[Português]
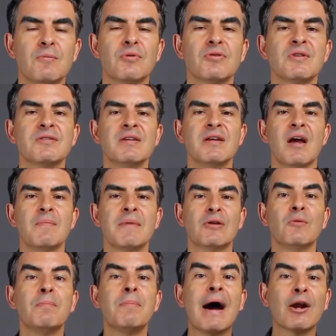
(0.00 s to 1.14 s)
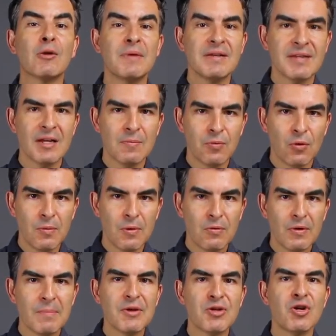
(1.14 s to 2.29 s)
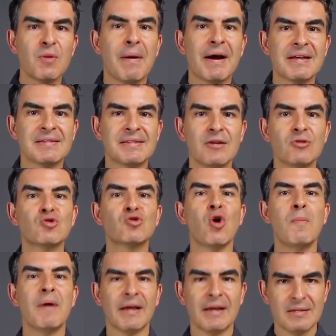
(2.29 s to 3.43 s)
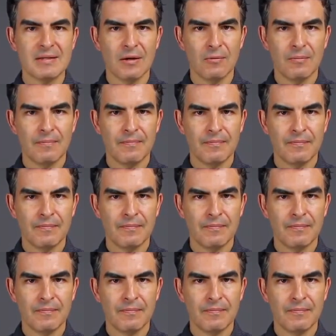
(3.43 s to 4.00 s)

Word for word: o processo é encaminhado para o Ministério Público emitir parecer sobre a questão.